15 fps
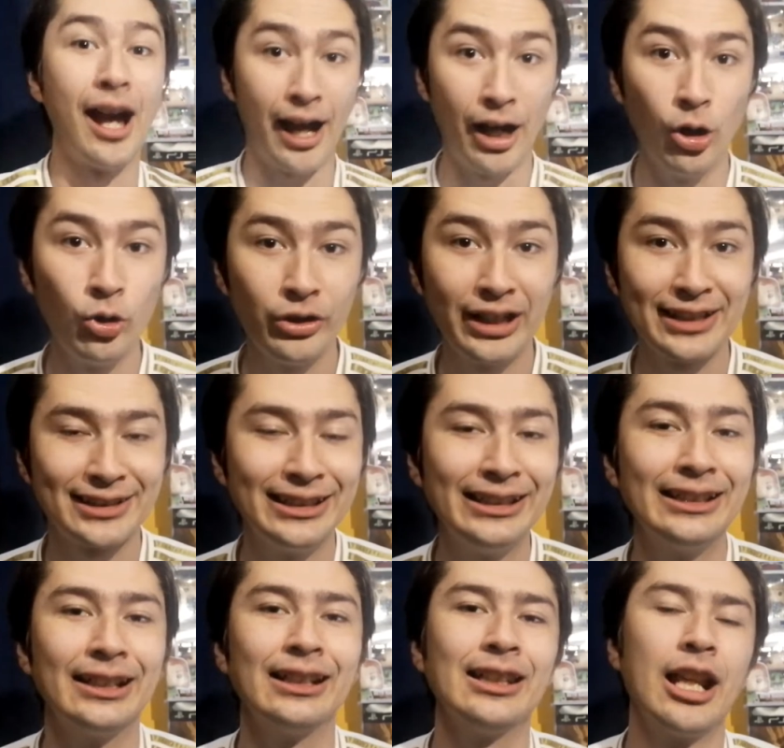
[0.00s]
Aún
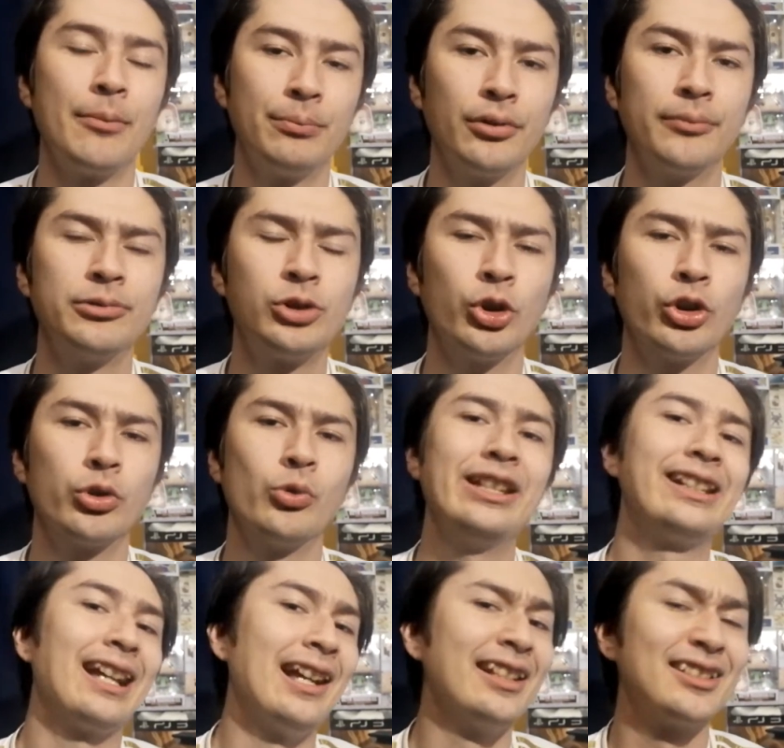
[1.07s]
así, la Popcorn
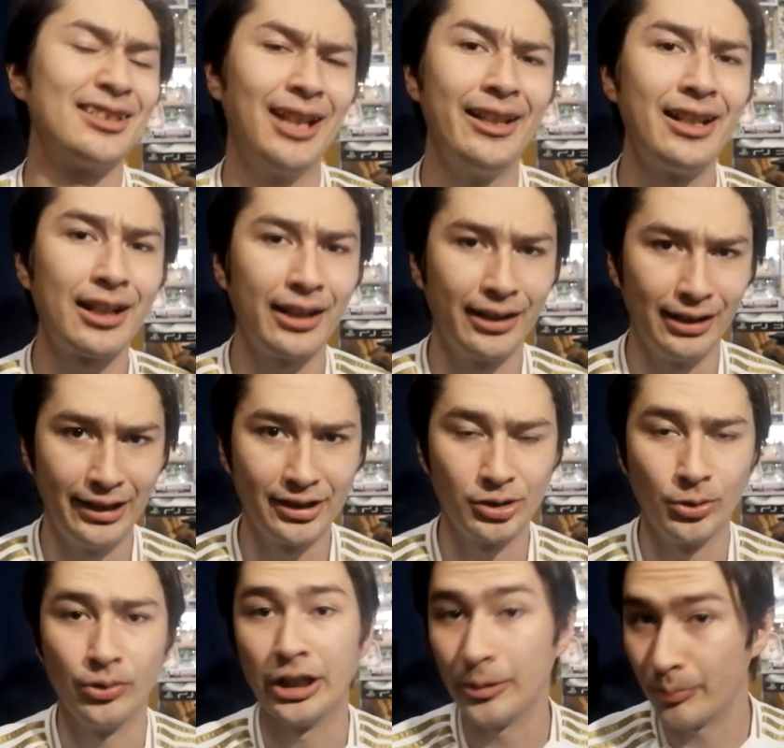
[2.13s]
Week está de
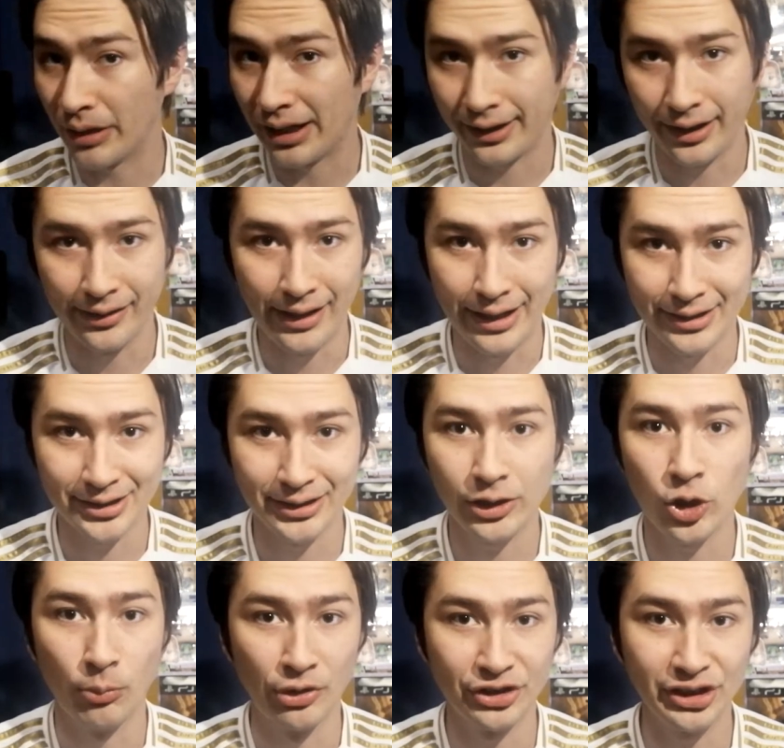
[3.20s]
regreso y para
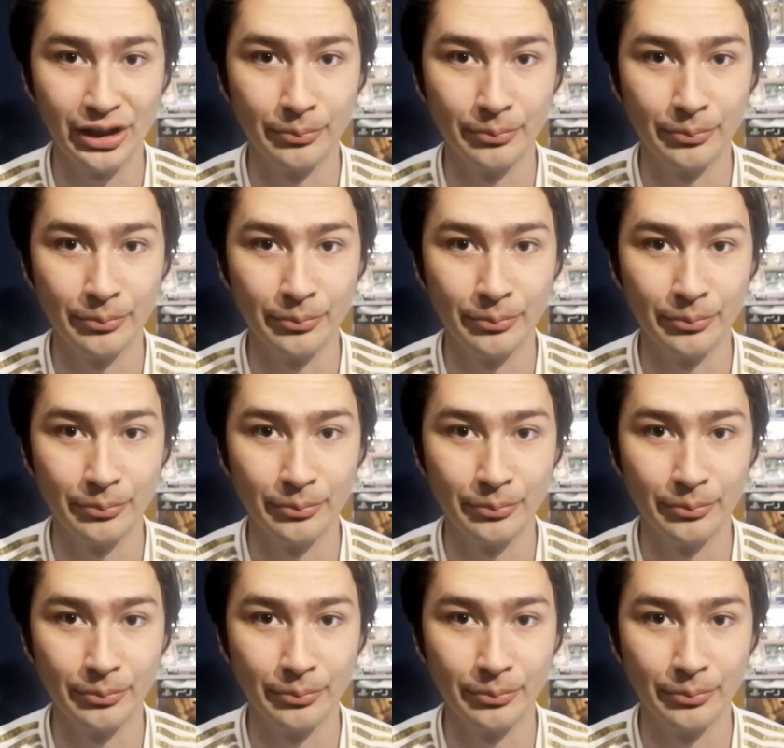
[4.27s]
quedarse, como